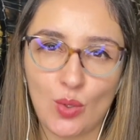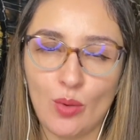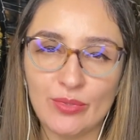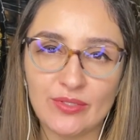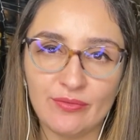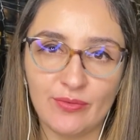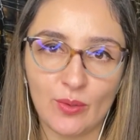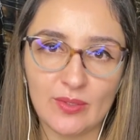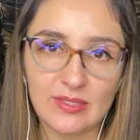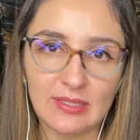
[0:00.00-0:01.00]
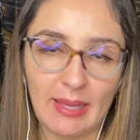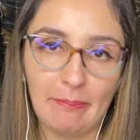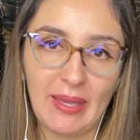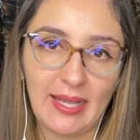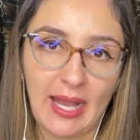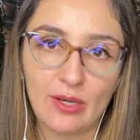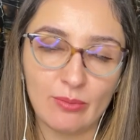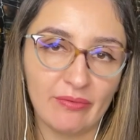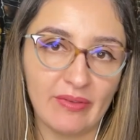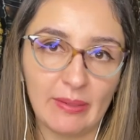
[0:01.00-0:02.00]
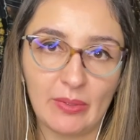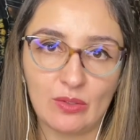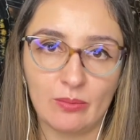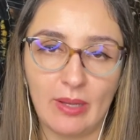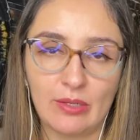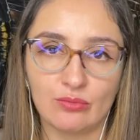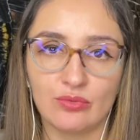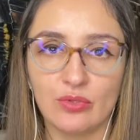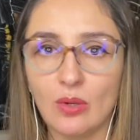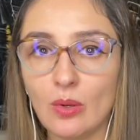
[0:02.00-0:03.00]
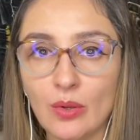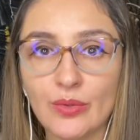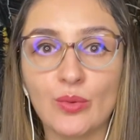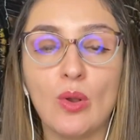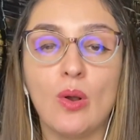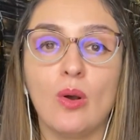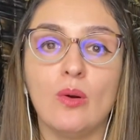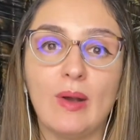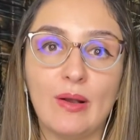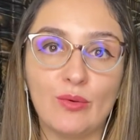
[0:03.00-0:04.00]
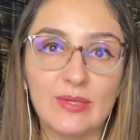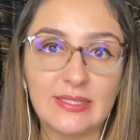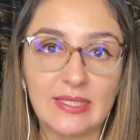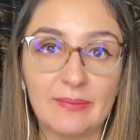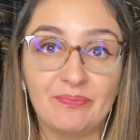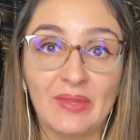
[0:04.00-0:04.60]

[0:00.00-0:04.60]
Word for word: como se fosse né, pegar uma veia para tomar um soro ou algo assim.